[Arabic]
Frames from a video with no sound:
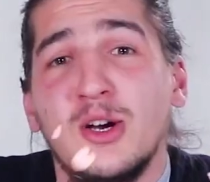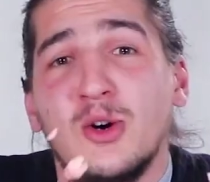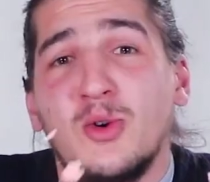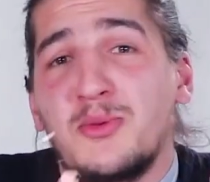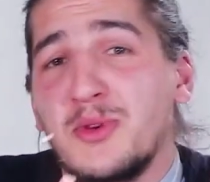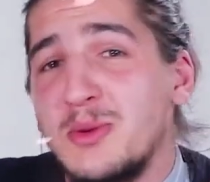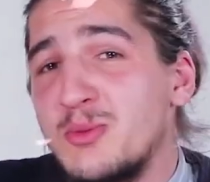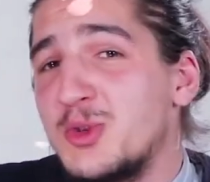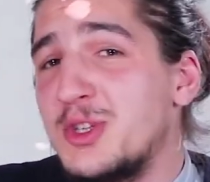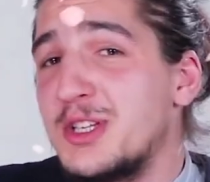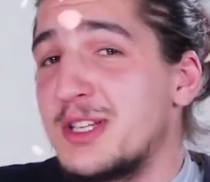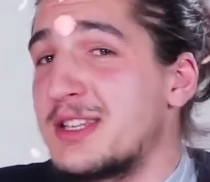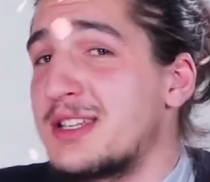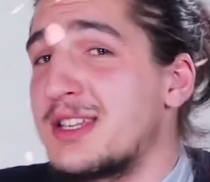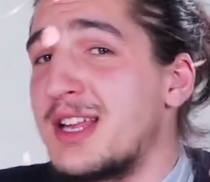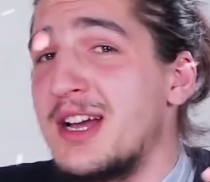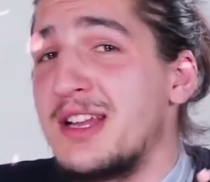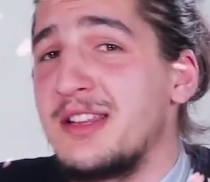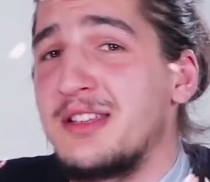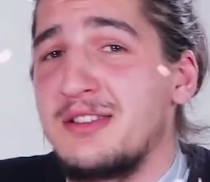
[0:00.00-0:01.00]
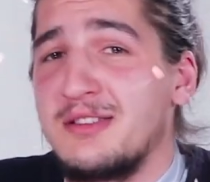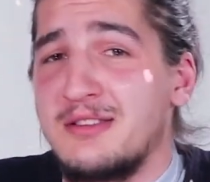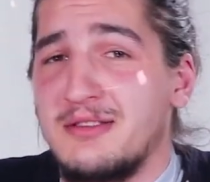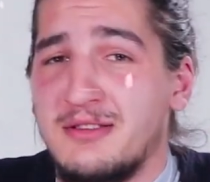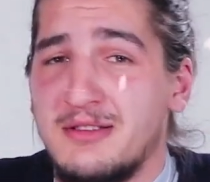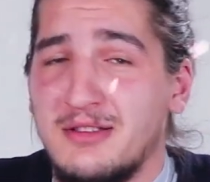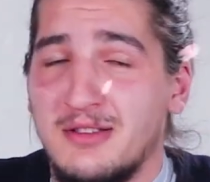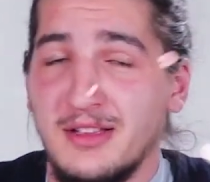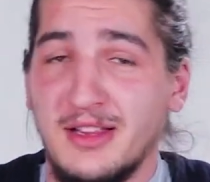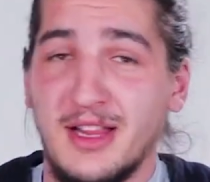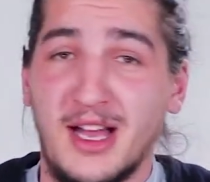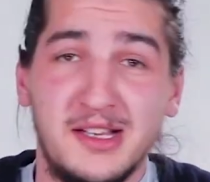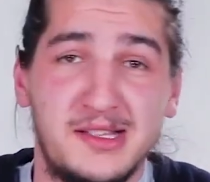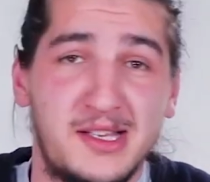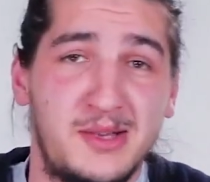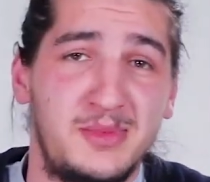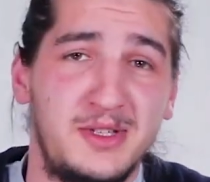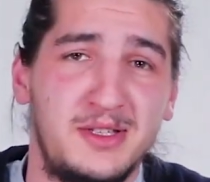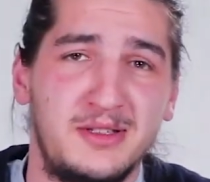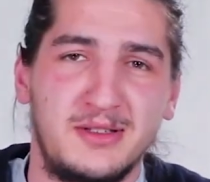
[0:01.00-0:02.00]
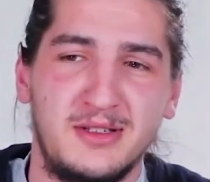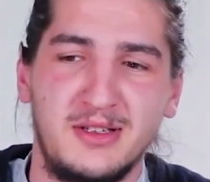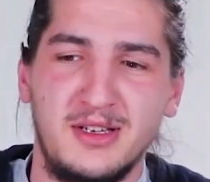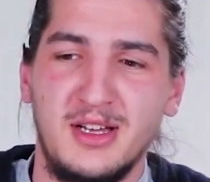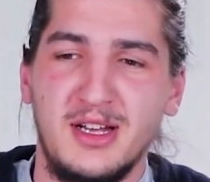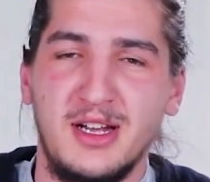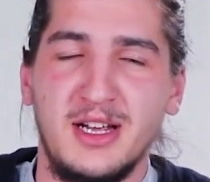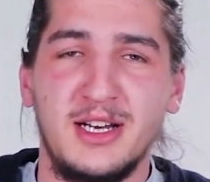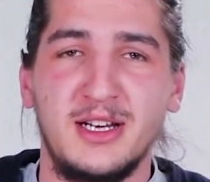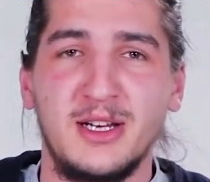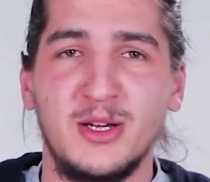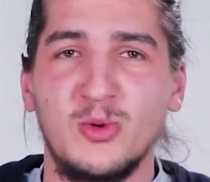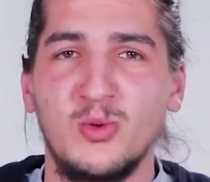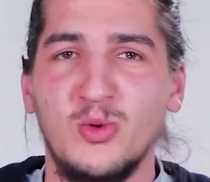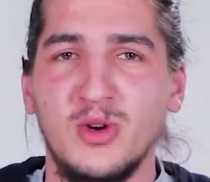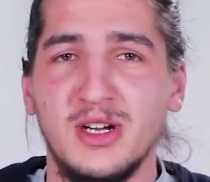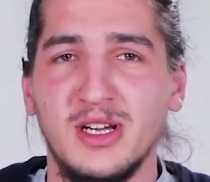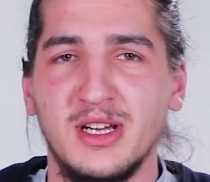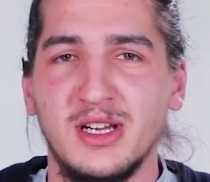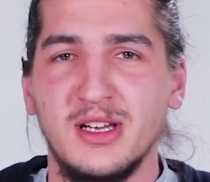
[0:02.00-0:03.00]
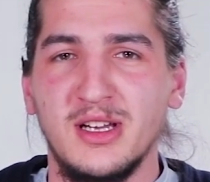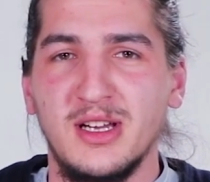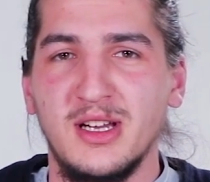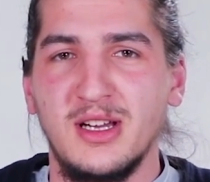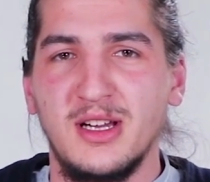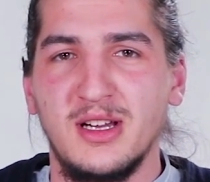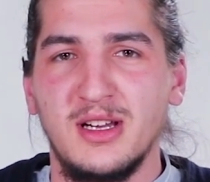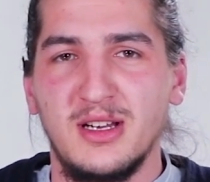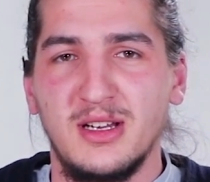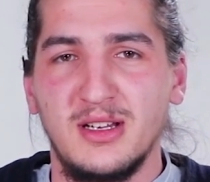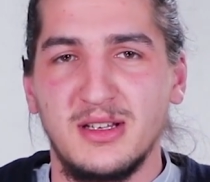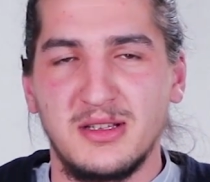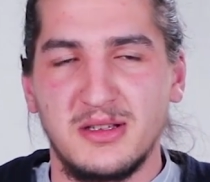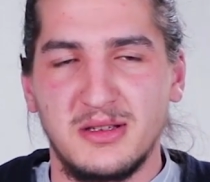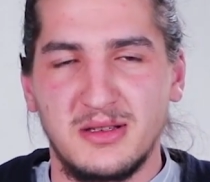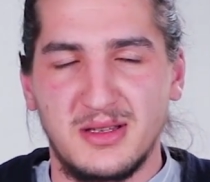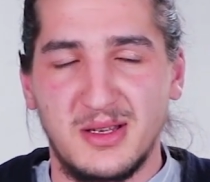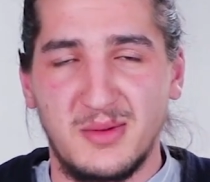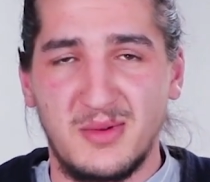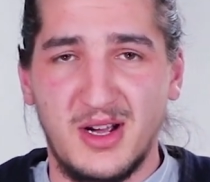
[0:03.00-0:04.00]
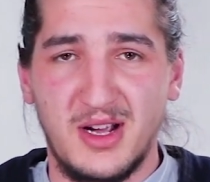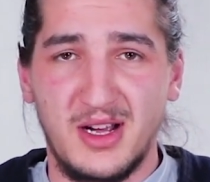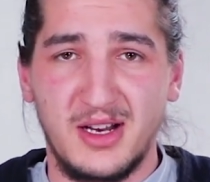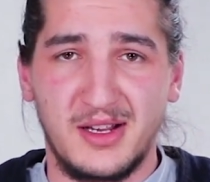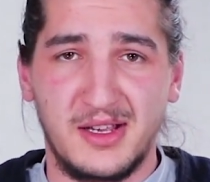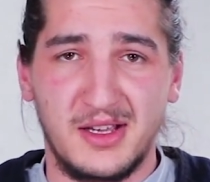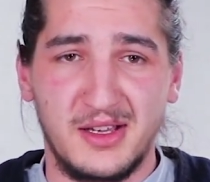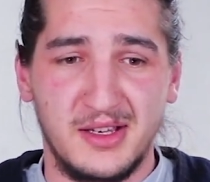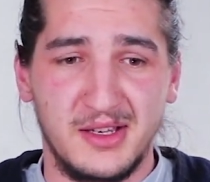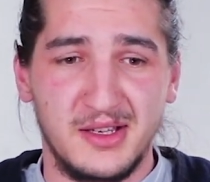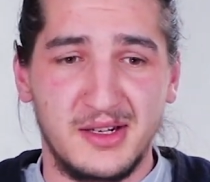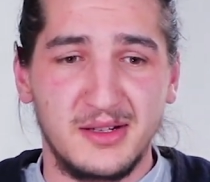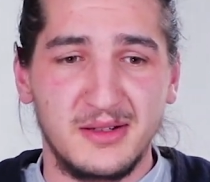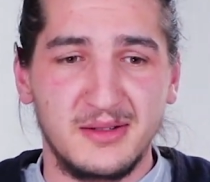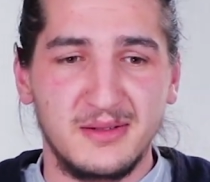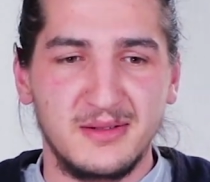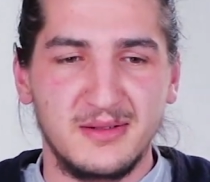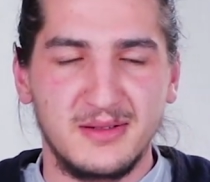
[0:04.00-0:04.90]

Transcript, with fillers: وفي المدير الثاني العصبي اللي هو صباح الخير